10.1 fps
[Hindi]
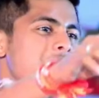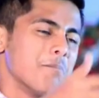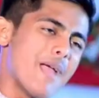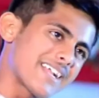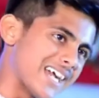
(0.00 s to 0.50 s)

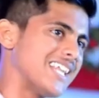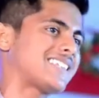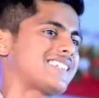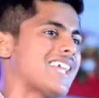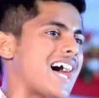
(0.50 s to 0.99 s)
मैं गलत
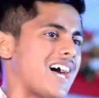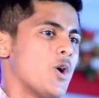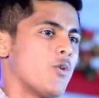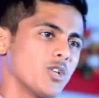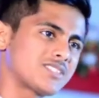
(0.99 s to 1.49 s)
था
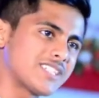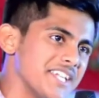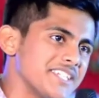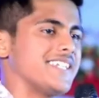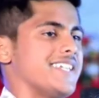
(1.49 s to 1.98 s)
वो सही
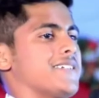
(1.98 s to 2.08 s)
थी